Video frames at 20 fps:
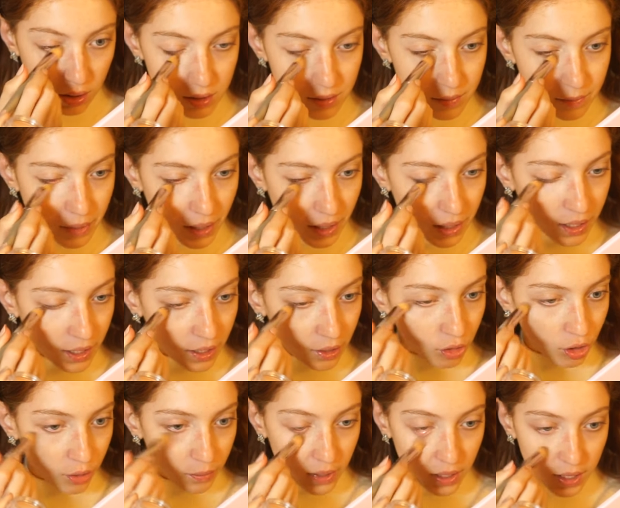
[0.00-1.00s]

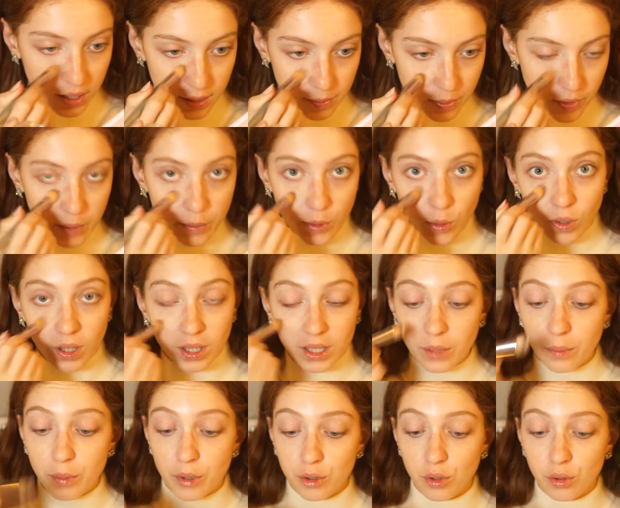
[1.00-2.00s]
spacchetto e magari proviamo
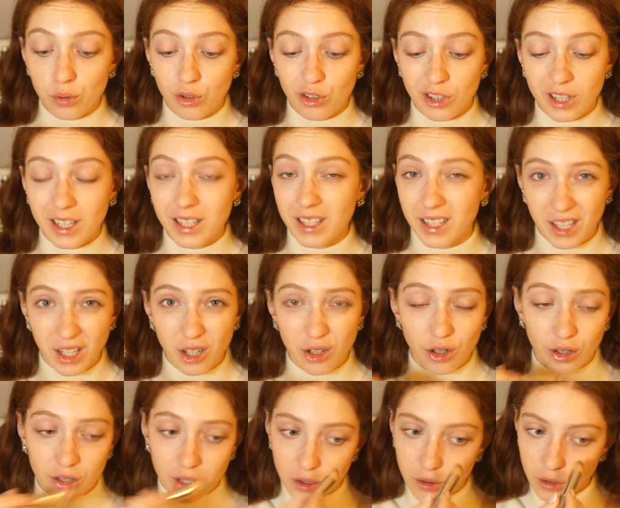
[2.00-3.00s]
qualche prodotto di
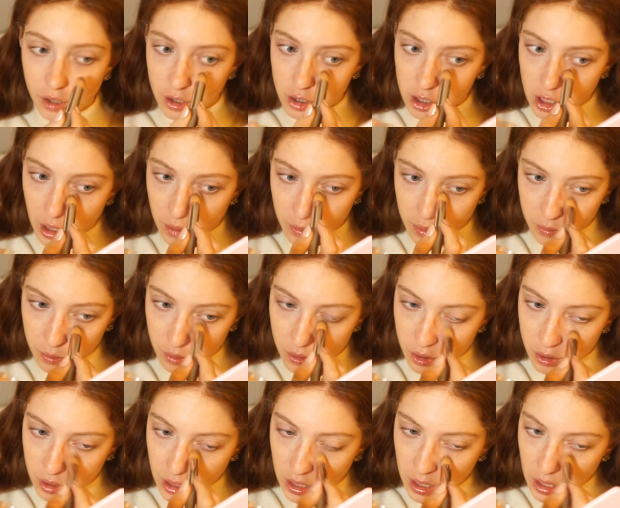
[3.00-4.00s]
Kiko dato che c'è la
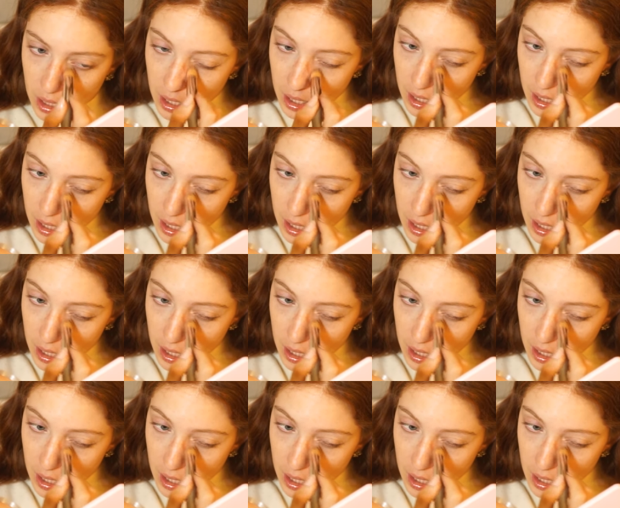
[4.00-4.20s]
promozione